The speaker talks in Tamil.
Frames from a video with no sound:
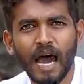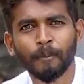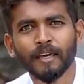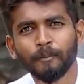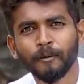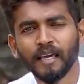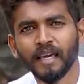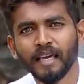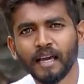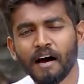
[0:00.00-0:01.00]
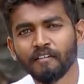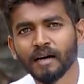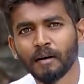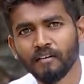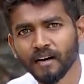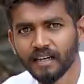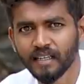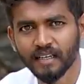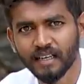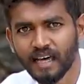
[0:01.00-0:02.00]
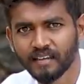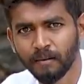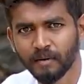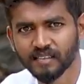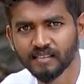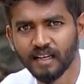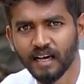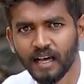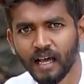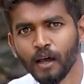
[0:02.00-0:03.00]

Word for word: அப்போ எப்படி அவங்க அவங்கக்கிட்ட இருக்கிறது அதே மனசு தான்